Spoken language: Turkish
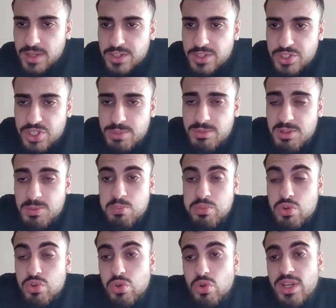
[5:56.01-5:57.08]
Şimdi
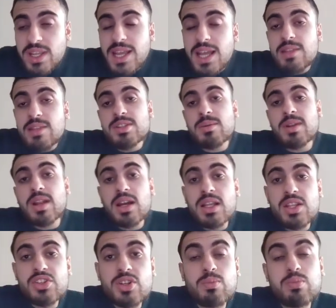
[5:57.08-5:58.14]
bu soruya geldiğim zaman
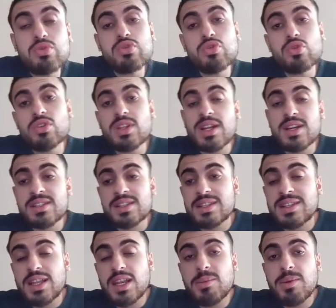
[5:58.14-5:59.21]
arkadaşlar bu soru
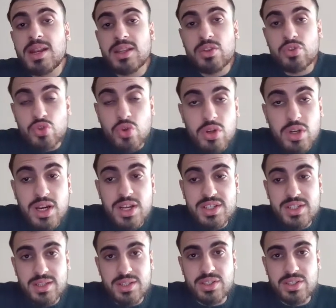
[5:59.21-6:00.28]
tarzları denemelerde çok
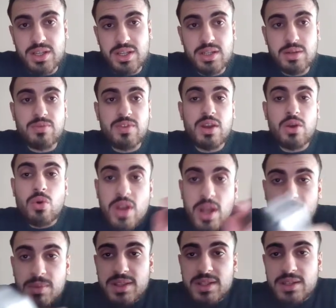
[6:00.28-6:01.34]
karşınıza çıkacak ve
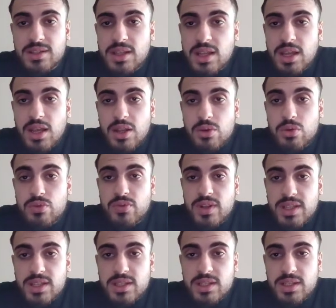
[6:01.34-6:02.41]
önemlidir de.
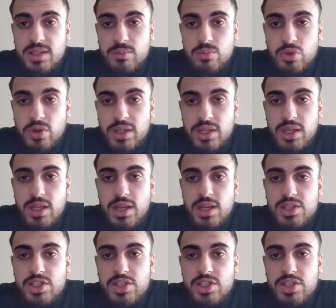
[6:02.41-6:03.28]
Lütfen iyi dinleyin burayı.